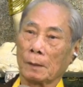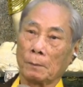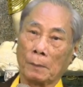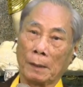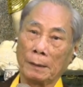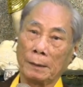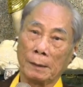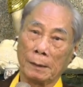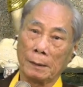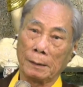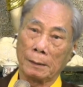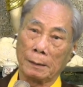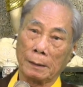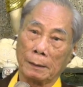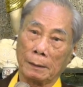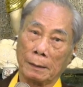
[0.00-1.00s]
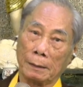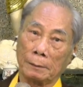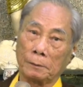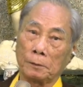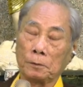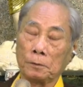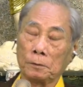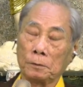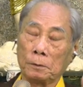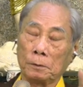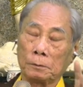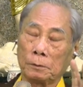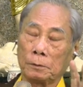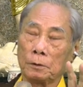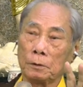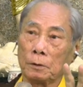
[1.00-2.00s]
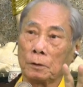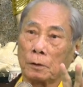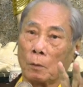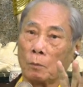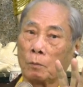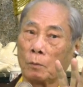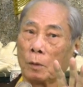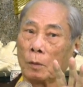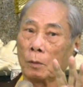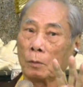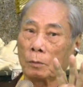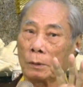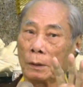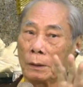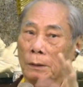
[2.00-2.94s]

Bởi vì chưa công bố